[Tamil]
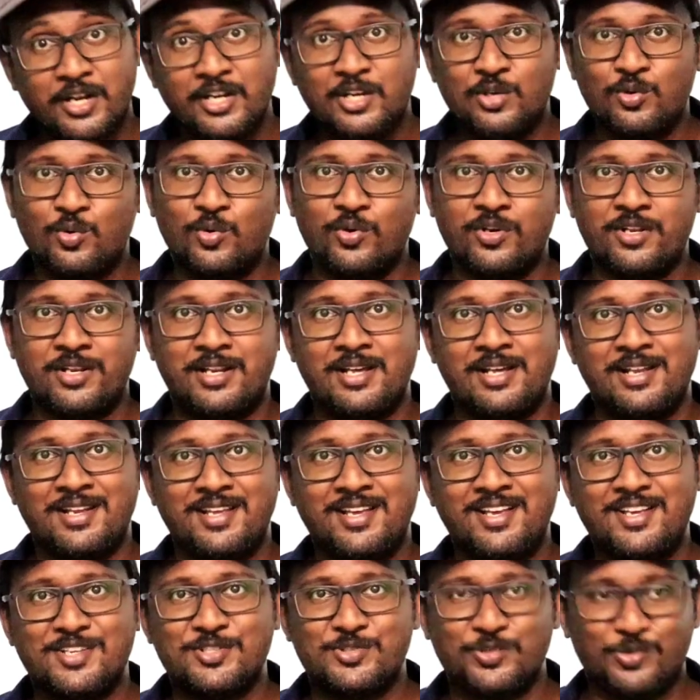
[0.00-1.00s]
ரன்
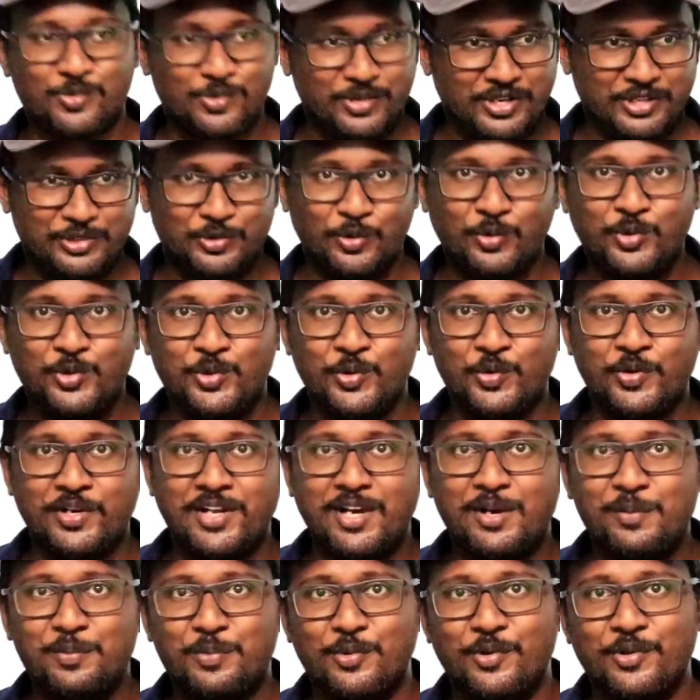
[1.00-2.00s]
ஓடினார் ஸோ நீ தொட்டு
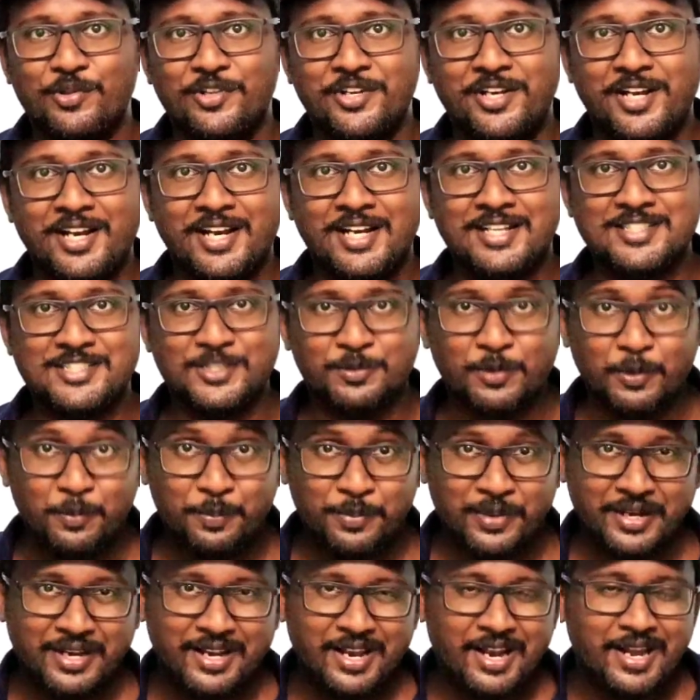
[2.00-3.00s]
விட்டா போதும்லாம் நினச்சப்போ
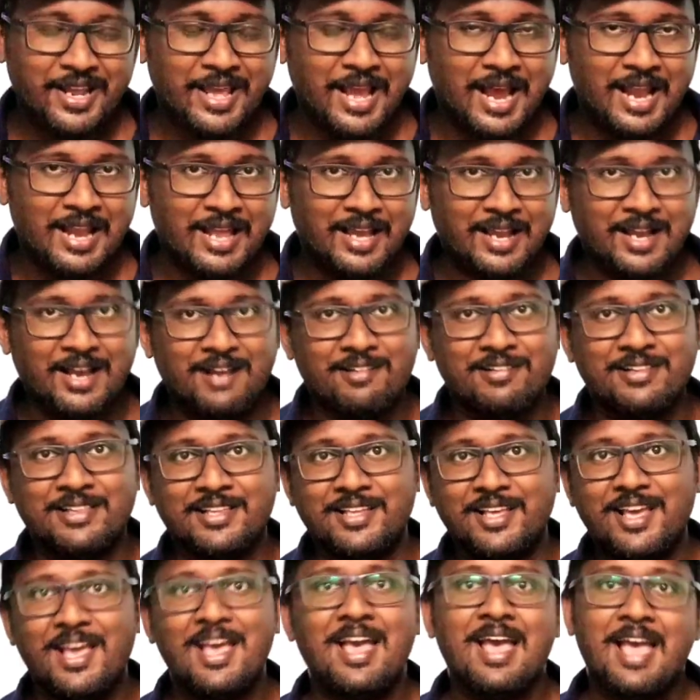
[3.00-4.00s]
பின்னாடி அழகாக
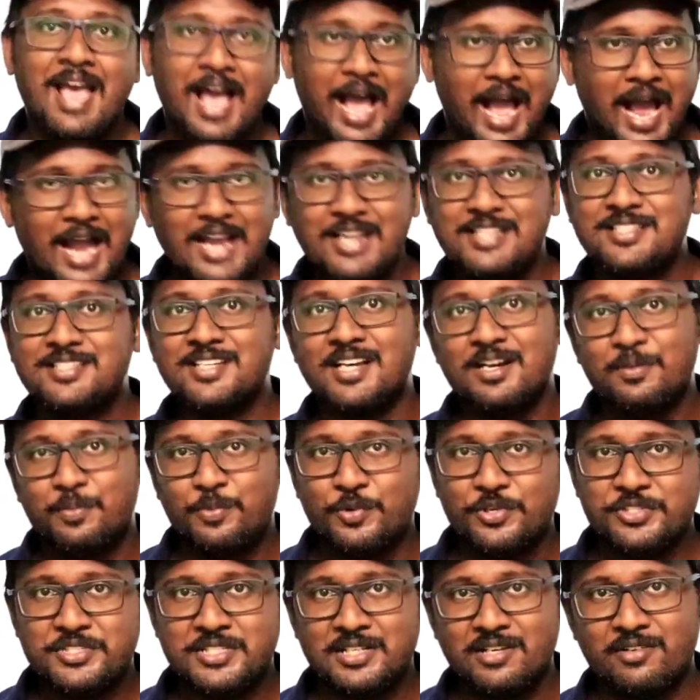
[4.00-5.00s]
வந்து அடித்தா
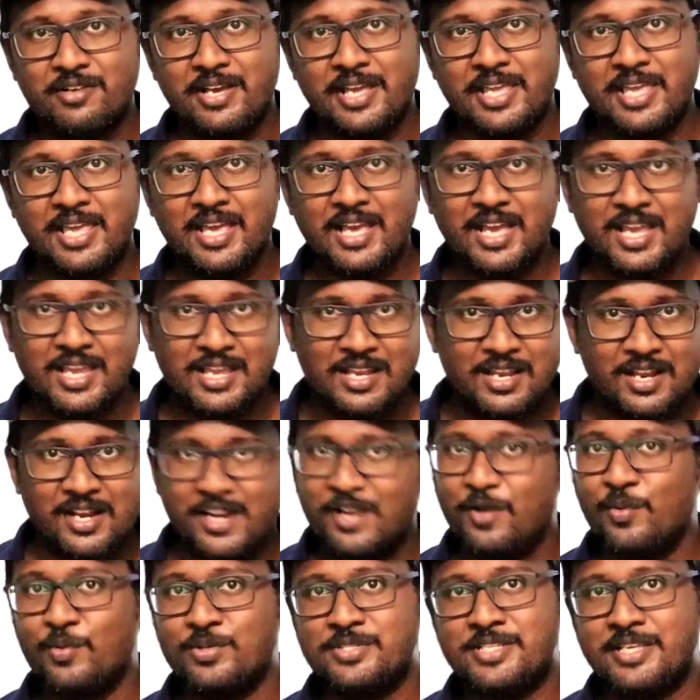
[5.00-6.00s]
பிடிச்சிருவாங்க
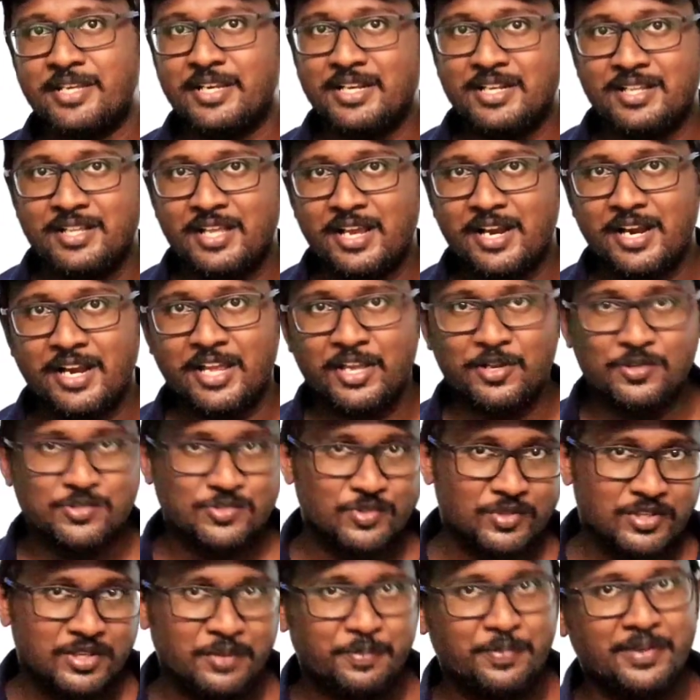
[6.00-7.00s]
இல்லைனா ஒரு சிங்கிள் தான்
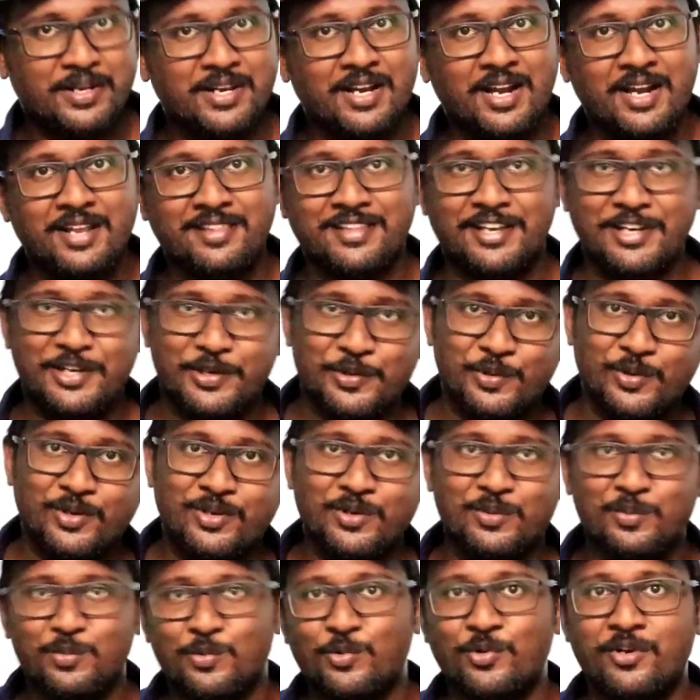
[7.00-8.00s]
கிடைக்கும்னு சொல்லிட்டு பின்னாடி தட்டி
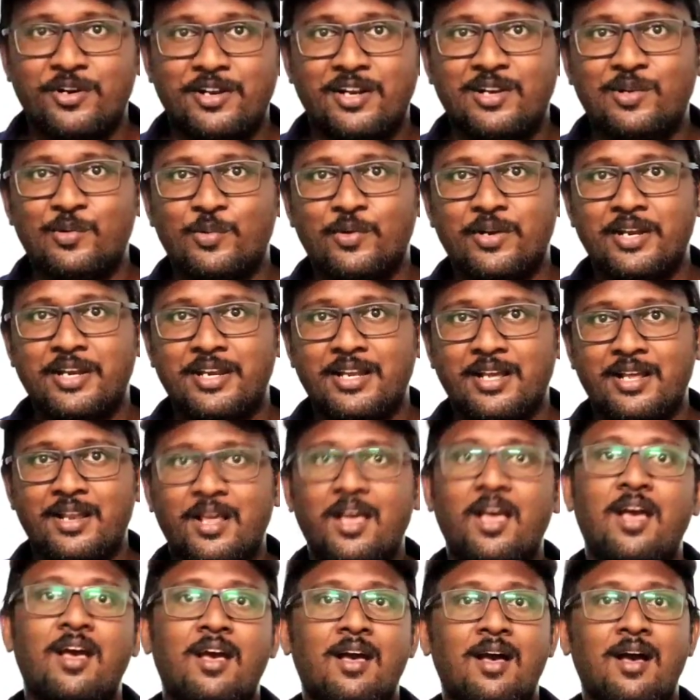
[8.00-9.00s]
விட்டு மூணு ரன்
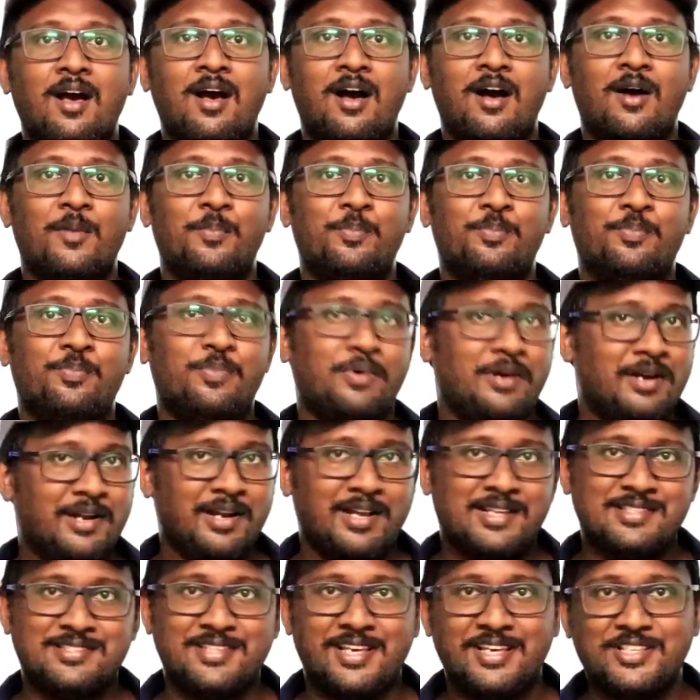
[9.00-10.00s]
ஓடிட்டார்
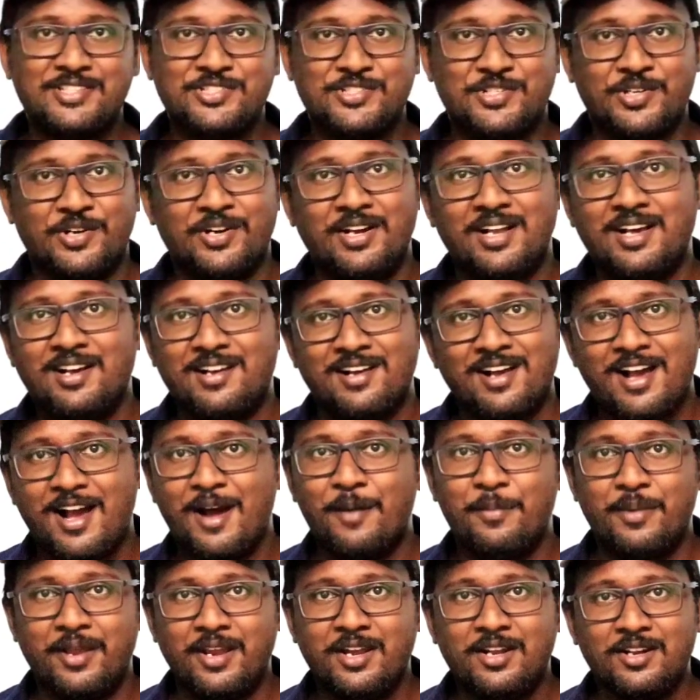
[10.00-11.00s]
அப்பாடா ஜெயிச்சிட்டோண்டா
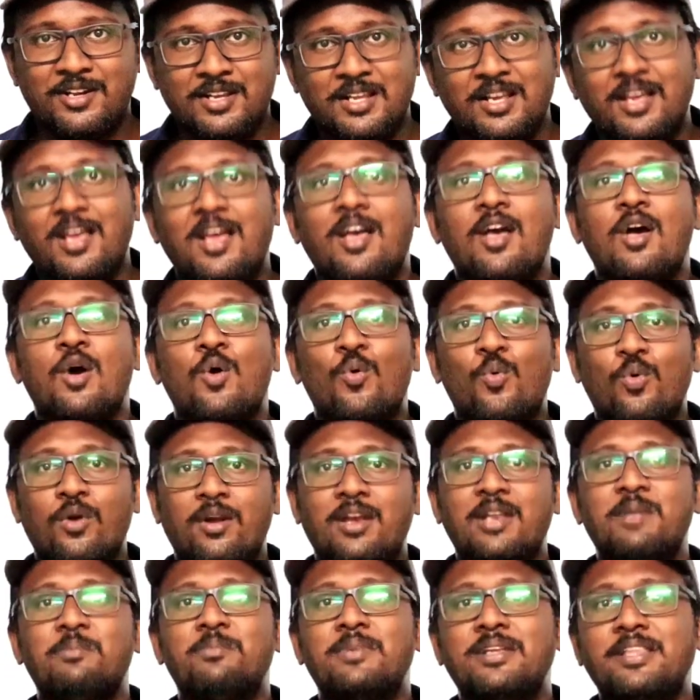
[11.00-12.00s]
அப்படின்ட்டு
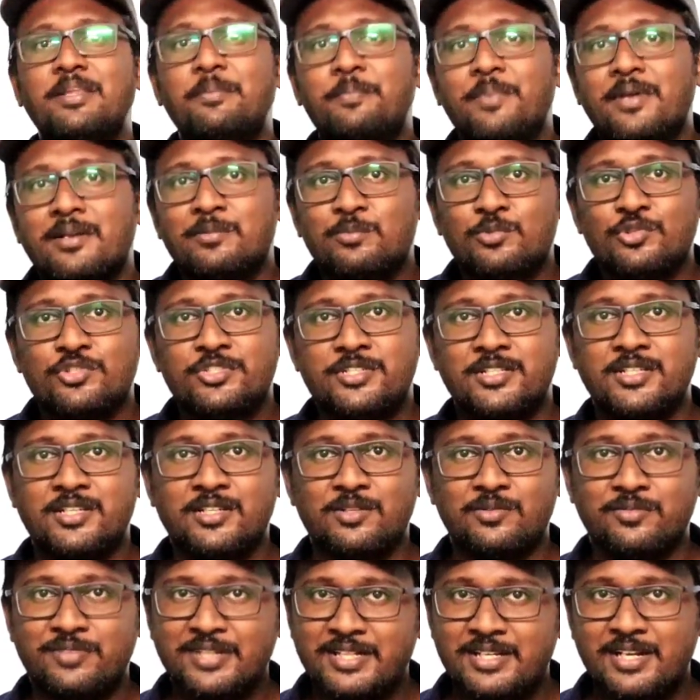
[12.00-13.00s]
ஒரு நிம்மதி பெருமூச்சு
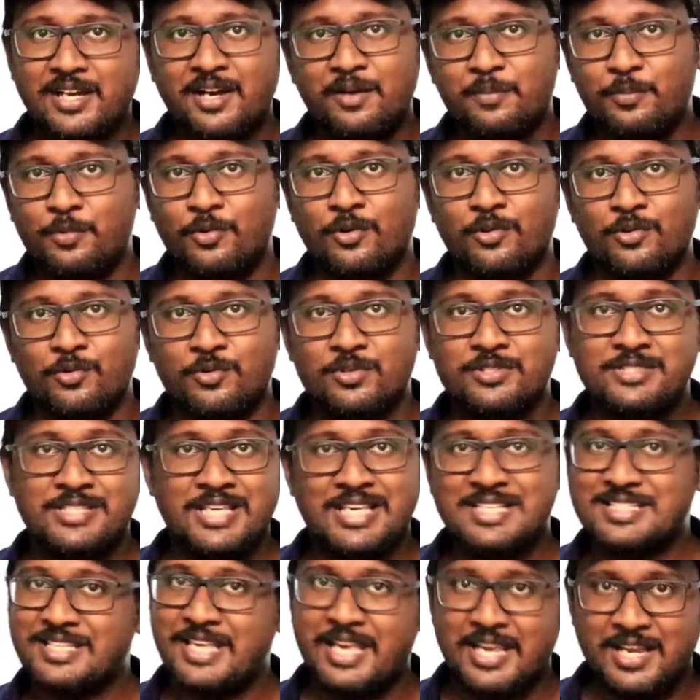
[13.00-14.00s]
விட்டால் போதும்
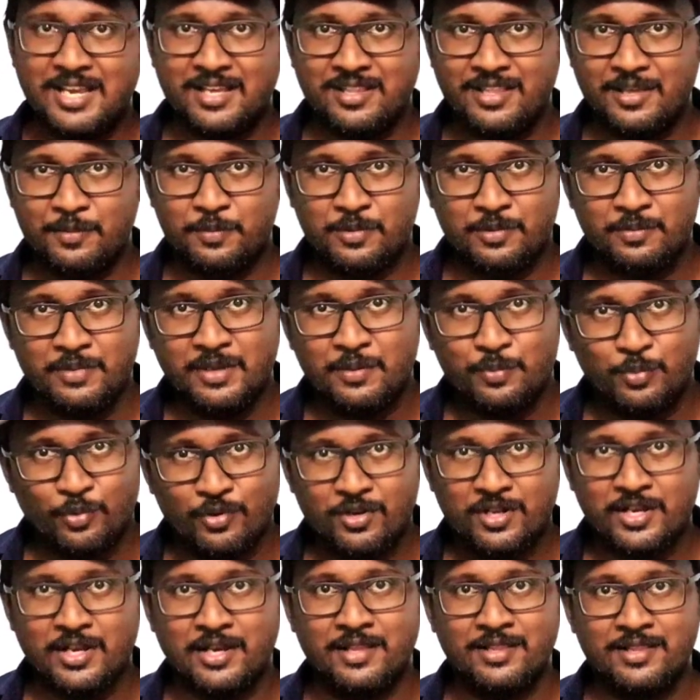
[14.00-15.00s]
சிஎஸ்கேக்கு அது எப்போவுமே
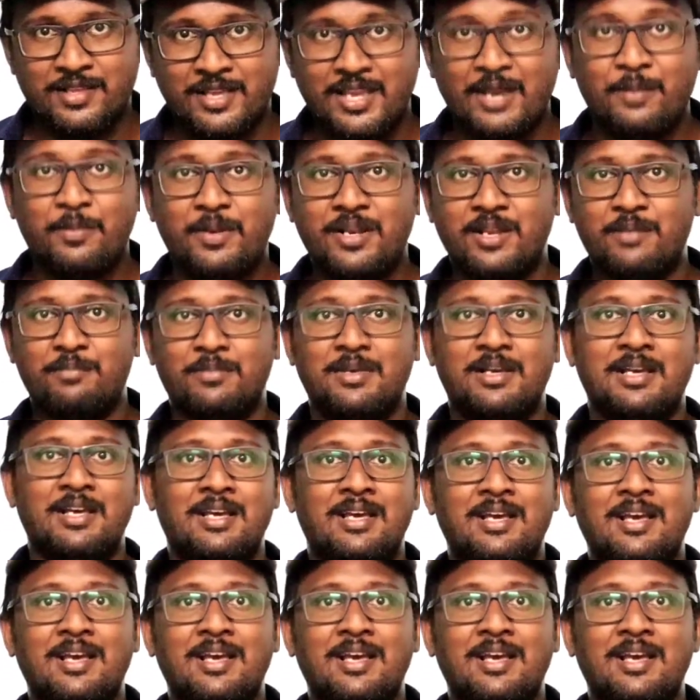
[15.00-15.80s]
பொறுக்காது எப்படி நம்ம